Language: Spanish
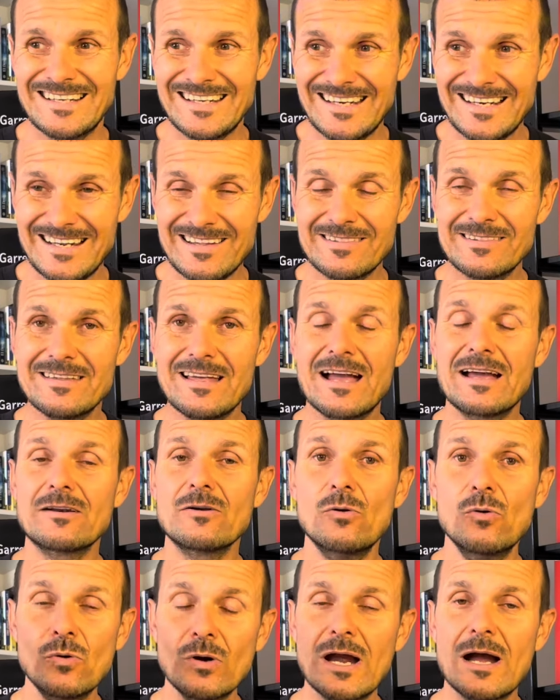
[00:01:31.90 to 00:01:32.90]

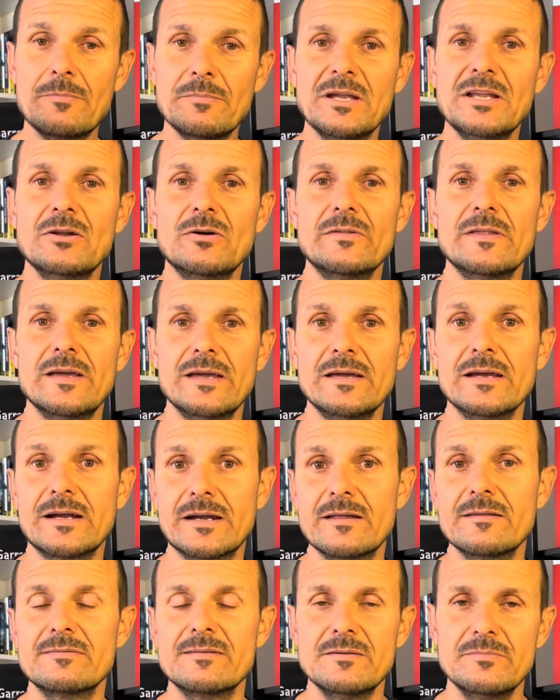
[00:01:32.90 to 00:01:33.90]
iniciar un camino de
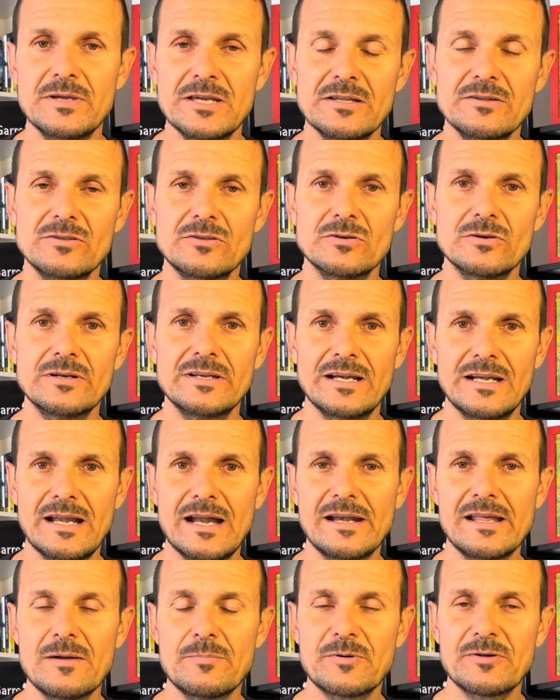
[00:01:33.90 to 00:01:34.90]
crecimiento en el
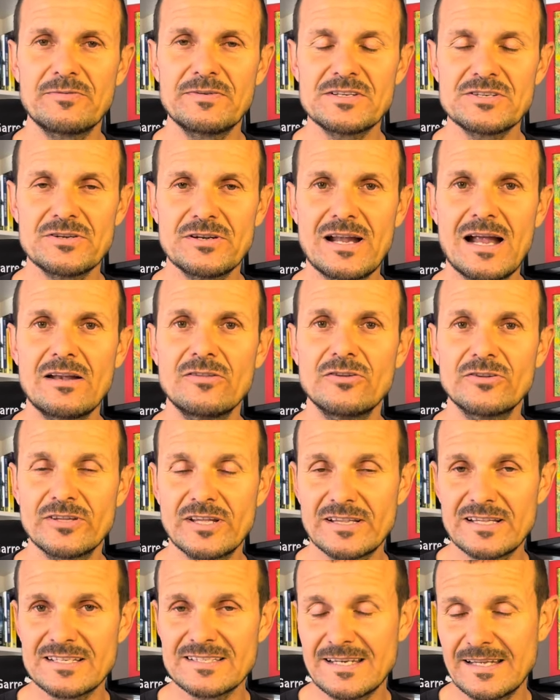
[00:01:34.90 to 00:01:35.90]
área profesional
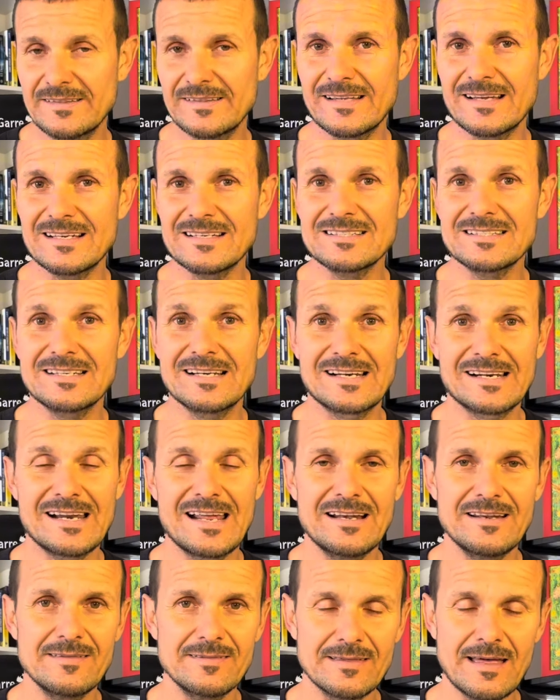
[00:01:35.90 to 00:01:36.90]
donde te sientas
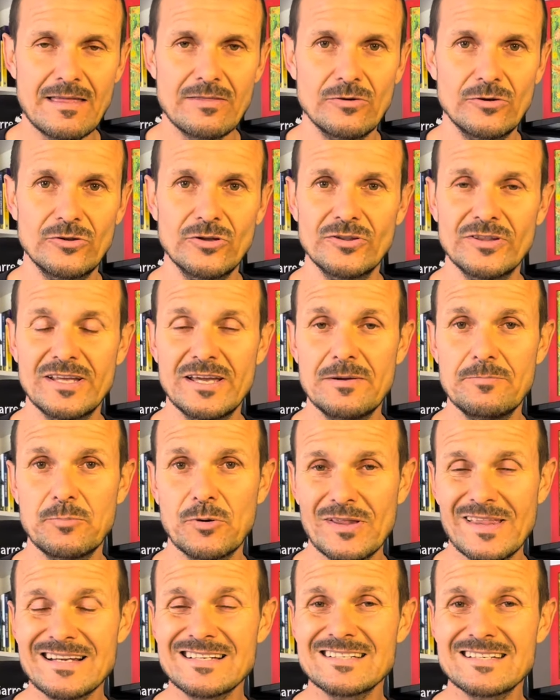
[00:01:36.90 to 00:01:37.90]
realizado, donde
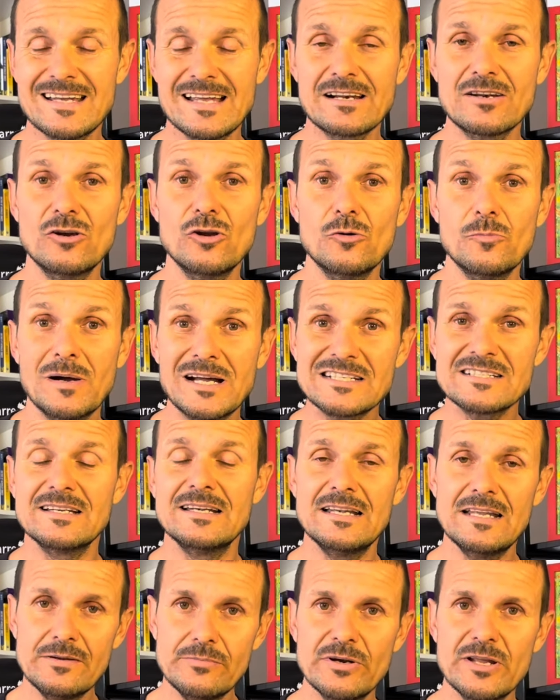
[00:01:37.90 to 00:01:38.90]
puedas ser lo más
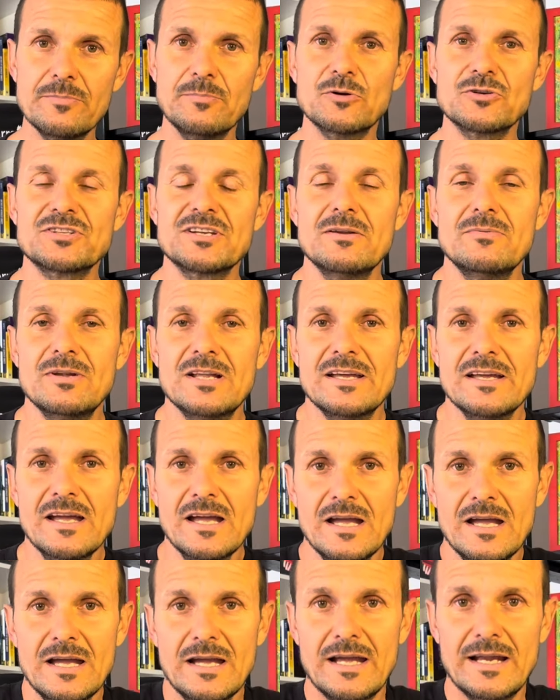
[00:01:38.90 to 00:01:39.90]
libre posible
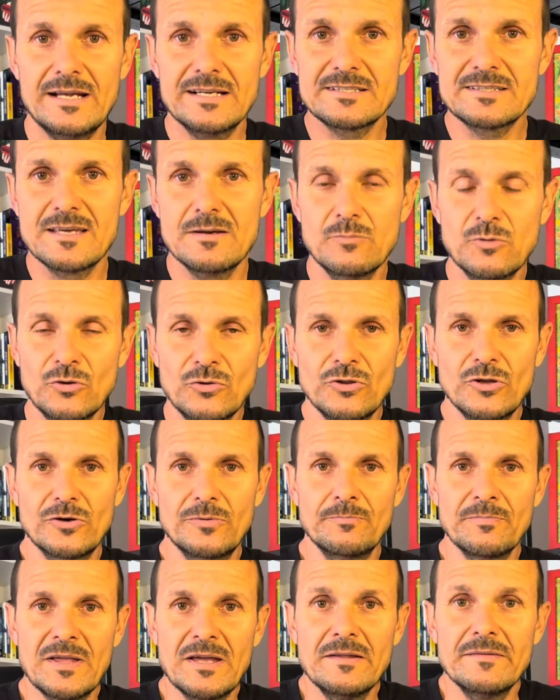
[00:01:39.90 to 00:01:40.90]
en este
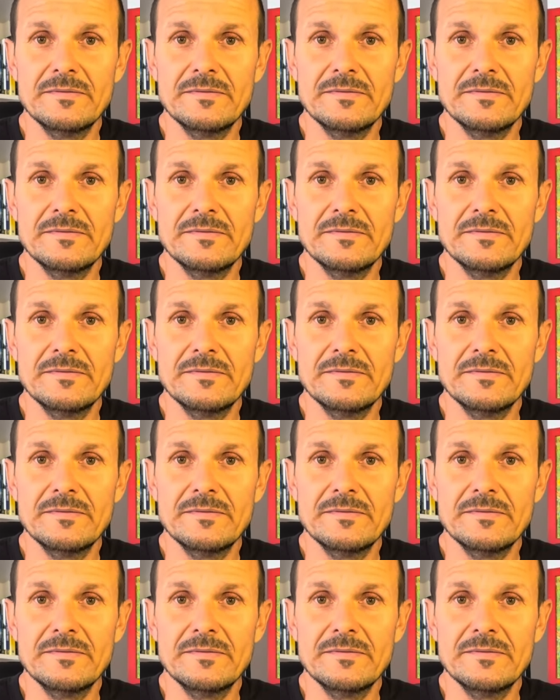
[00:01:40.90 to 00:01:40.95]
mundo.